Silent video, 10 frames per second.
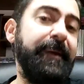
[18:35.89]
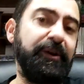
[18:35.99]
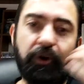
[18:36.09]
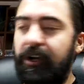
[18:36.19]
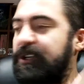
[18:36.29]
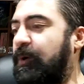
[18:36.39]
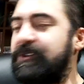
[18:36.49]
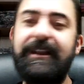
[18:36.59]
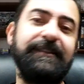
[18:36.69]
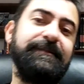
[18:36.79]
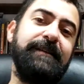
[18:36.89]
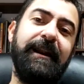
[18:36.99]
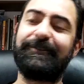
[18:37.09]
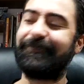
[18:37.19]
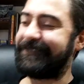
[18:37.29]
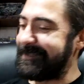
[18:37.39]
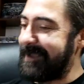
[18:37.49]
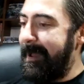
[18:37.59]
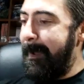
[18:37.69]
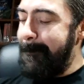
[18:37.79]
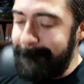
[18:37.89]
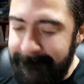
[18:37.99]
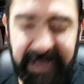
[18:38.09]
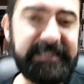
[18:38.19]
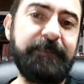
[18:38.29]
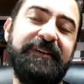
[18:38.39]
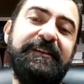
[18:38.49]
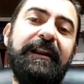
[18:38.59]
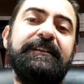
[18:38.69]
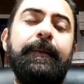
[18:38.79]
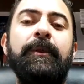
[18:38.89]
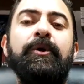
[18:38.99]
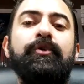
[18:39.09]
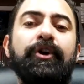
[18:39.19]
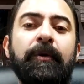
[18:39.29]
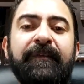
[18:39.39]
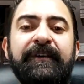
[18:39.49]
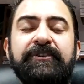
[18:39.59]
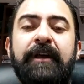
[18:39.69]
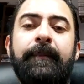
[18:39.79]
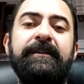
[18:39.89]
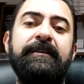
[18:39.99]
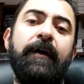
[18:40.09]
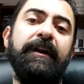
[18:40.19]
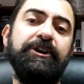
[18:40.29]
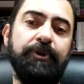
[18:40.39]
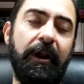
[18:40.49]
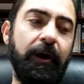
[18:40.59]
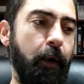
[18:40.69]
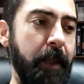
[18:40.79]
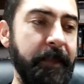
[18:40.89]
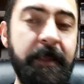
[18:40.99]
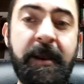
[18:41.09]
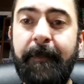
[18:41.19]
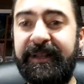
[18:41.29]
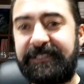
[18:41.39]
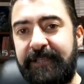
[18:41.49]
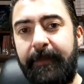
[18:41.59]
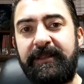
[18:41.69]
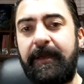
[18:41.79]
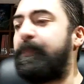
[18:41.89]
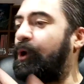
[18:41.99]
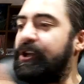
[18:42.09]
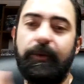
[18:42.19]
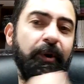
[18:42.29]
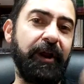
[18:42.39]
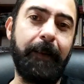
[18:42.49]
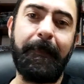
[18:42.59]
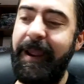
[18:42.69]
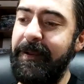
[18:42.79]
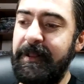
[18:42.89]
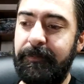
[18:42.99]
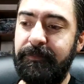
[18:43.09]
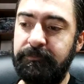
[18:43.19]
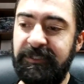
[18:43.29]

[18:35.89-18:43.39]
pero solo les puedo decir es de las cosas más especiales que me han ocurrido profesionalmente, haber hecho a Lego Batman precisamente por esto, porque me mm,